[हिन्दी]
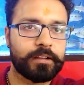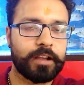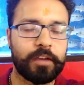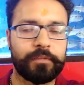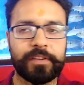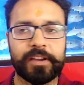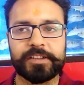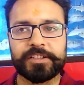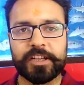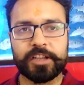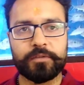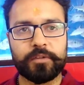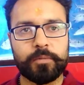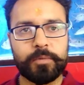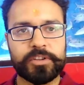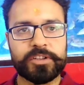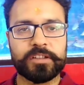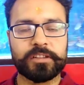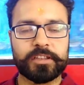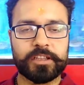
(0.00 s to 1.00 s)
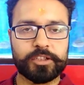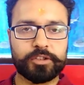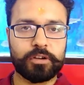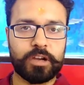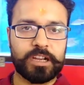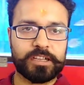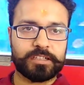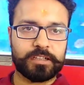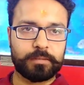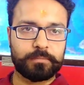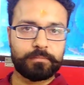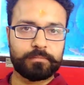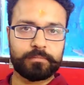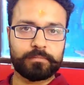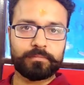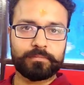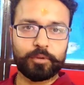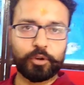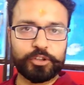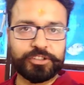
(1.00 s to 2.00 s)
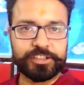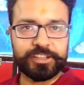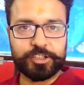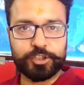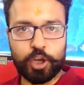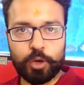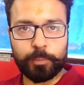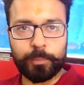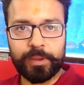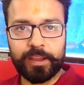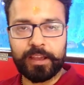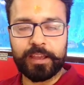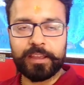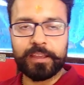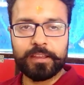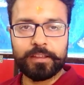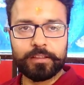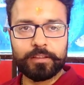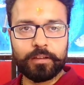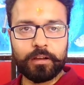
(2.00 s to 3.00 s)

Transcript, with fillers: काफ़ी अच्छी इन्फॉर्मेशन थी जो आज हम मोहित जी की शॉप में आए